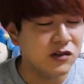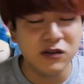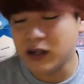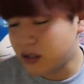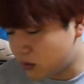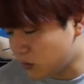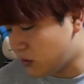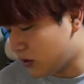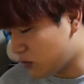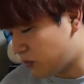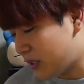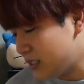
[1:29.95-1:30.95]
それと
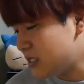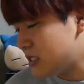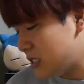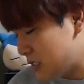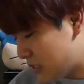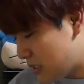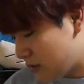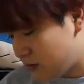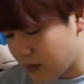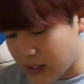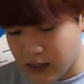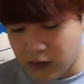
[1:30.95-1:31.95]
あとパンツですね。
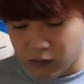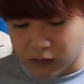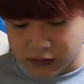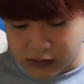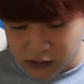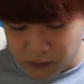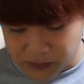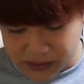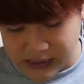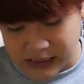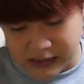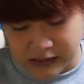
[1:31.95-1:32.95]
グレーの
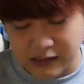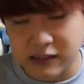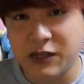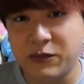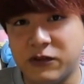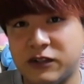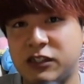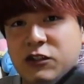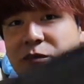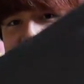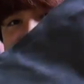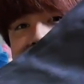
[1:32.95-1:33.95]
チノパンツ、スリムの
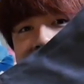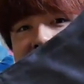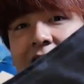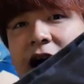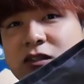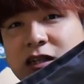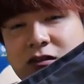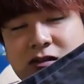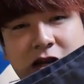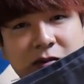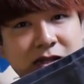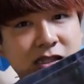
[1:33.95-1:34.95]
チノパンツがこちら
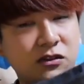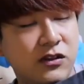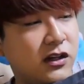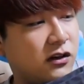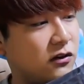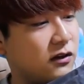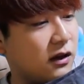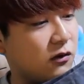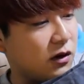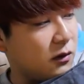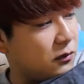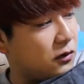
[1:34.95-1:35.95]
ございます。ユニクロで
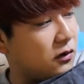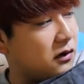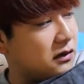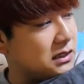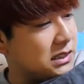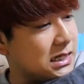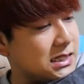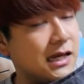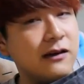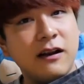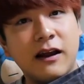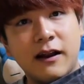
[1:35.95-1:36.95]
これも
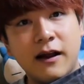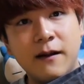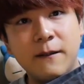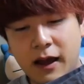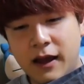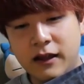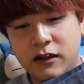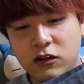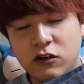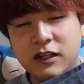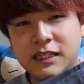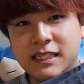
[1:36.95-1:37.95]
3000円ぐらいかな。はい、
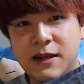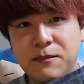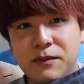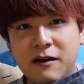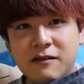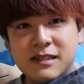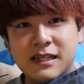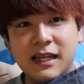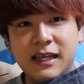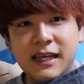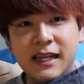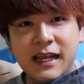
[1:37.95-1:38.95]
ということで全部合わせ
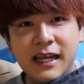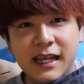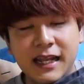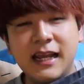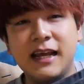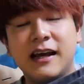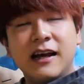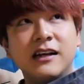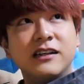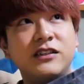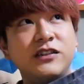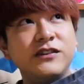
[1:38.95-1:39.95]
てギリギリ
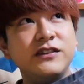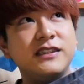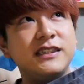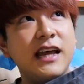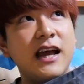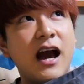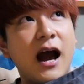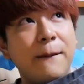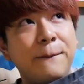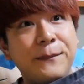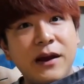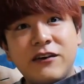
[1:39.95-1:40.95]

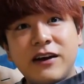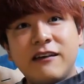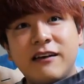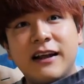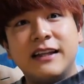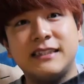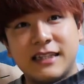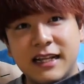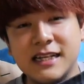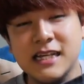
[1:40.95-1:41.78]
9800円ぐらいですかね。